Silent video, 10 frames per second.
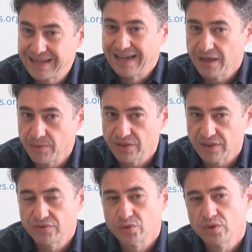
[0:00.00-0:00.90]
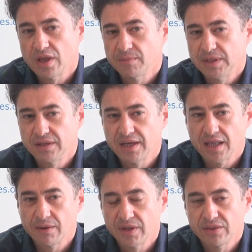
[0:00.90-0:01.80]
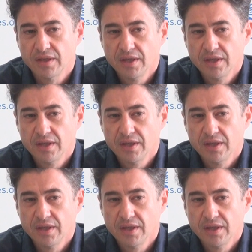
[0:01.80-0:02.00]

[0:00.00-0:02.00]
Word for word: cada vez, afortunadamente, cada vez